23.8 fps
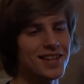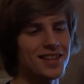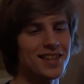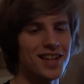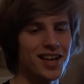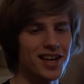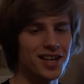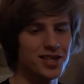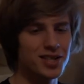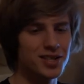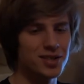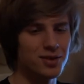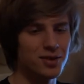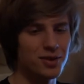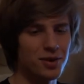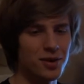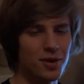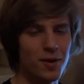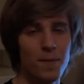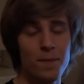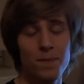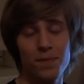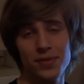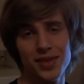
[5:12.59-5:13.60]
Так
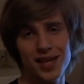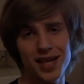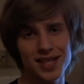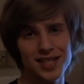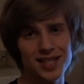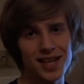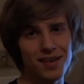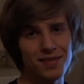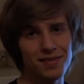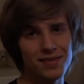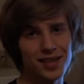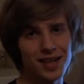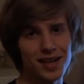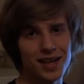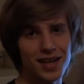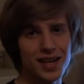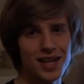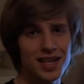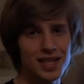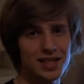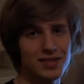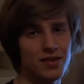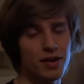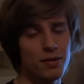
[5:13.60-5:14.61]
что до
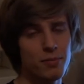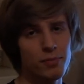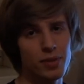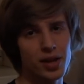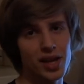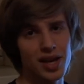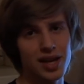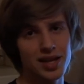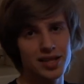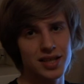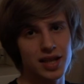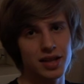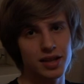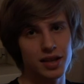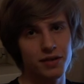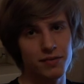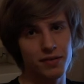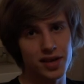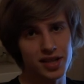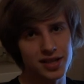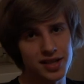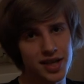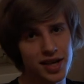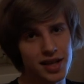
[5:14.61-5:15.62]
завтра. С вами был Александр
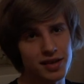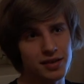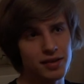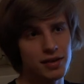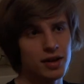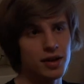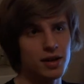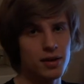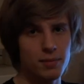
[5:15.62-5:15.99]
Форсайт.